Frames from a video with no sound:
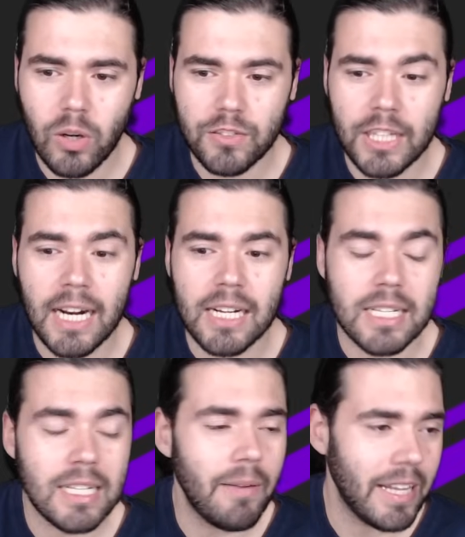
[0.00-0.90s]
of Trials,
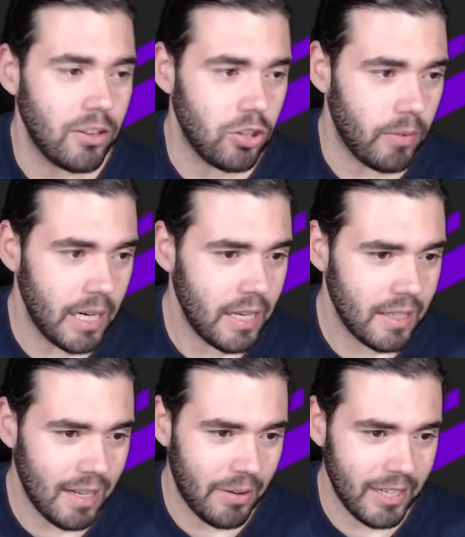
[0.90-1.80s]
es laberinto, ¿vale?
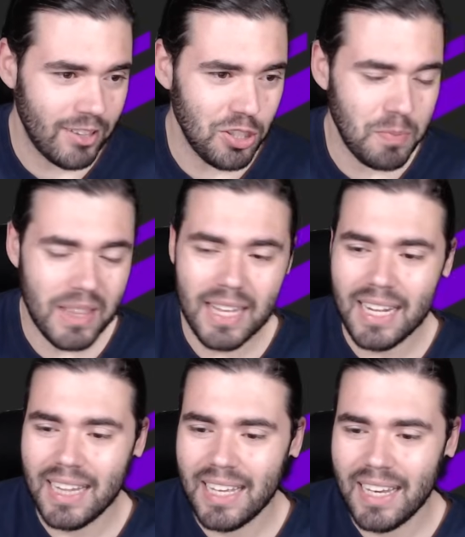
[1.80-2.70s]
Laberinto
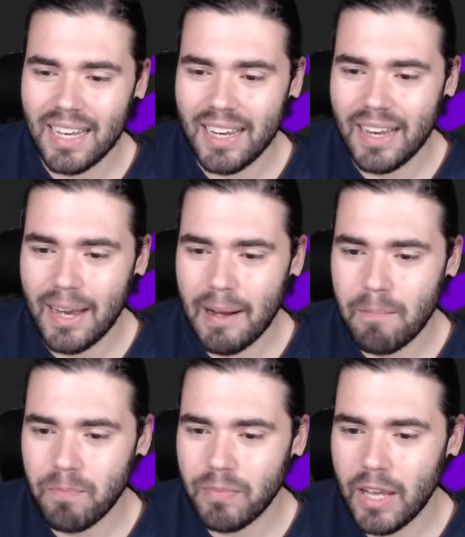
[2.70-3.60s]
especial
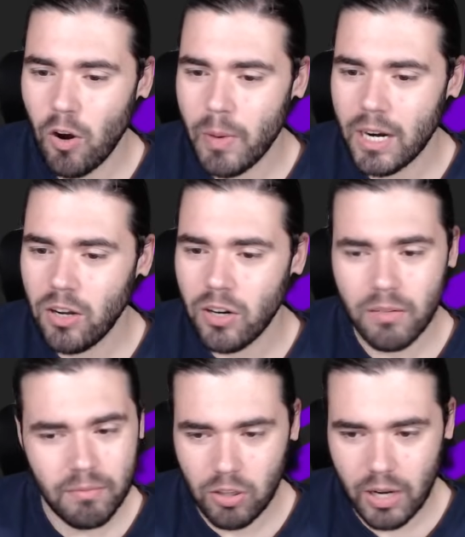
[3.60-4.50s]
de, de
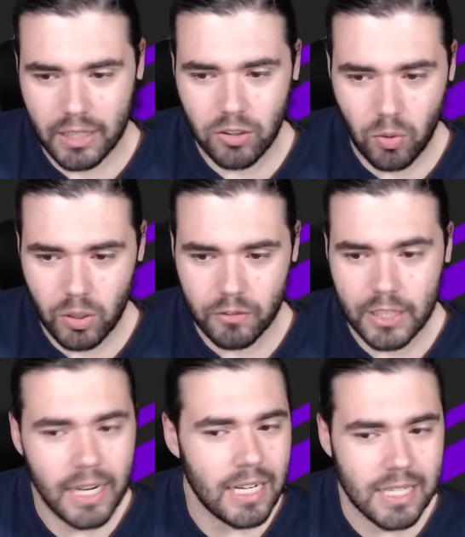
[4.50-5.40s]
Overlord. No hay Tower of
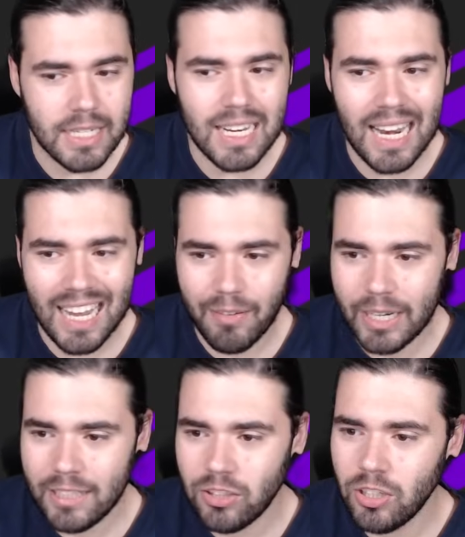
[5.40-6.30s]
Trials, es
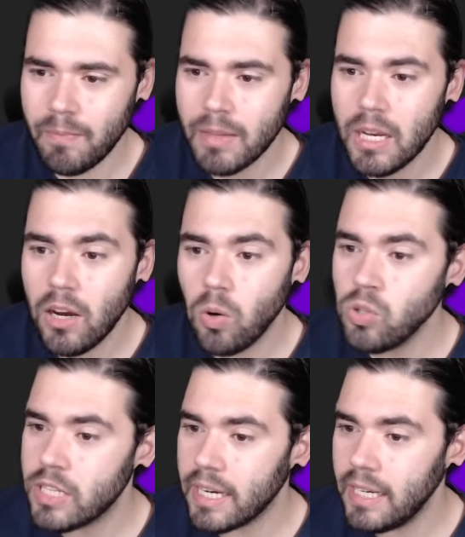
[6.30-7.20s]
laberinto.
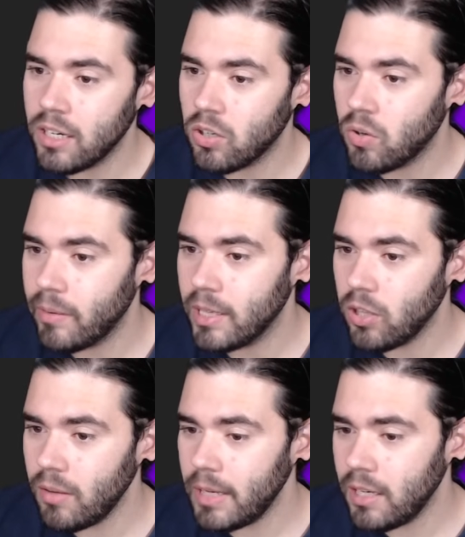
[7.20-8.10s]
Un check-in con un evento
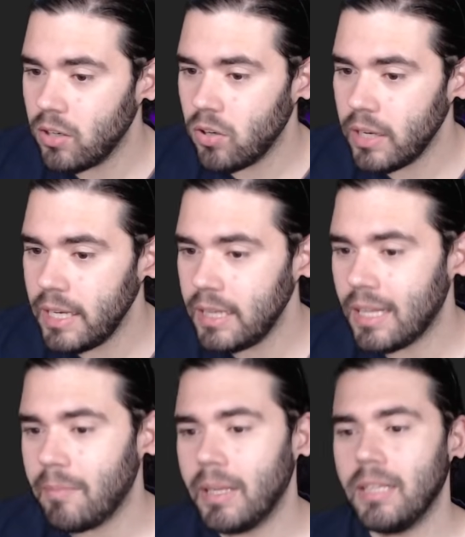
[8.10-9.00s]
de bingo. Y
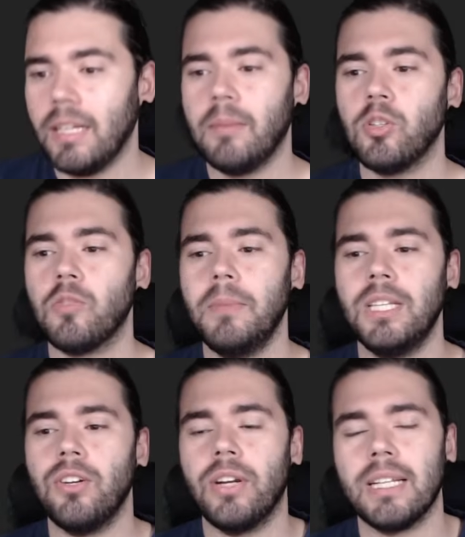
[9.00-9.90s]
también tenemos
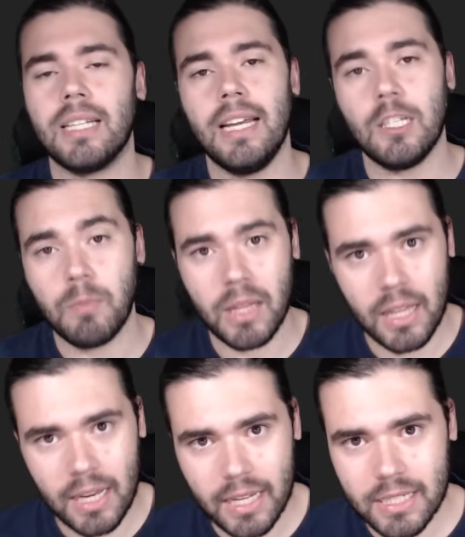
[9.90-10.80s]
misiones
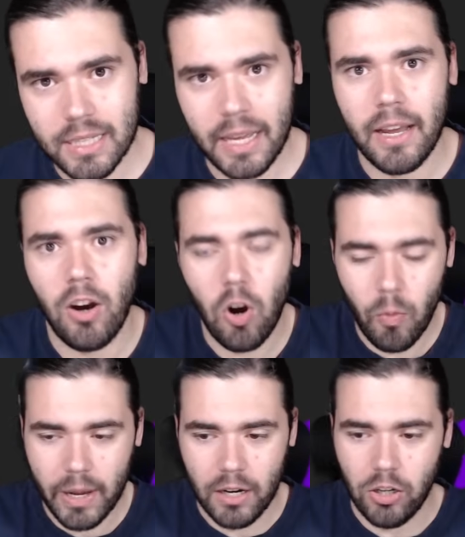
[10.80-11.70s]
especiales de
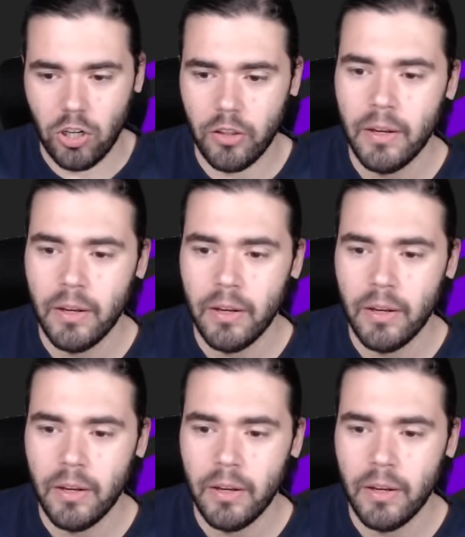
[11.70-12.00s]
Overlord.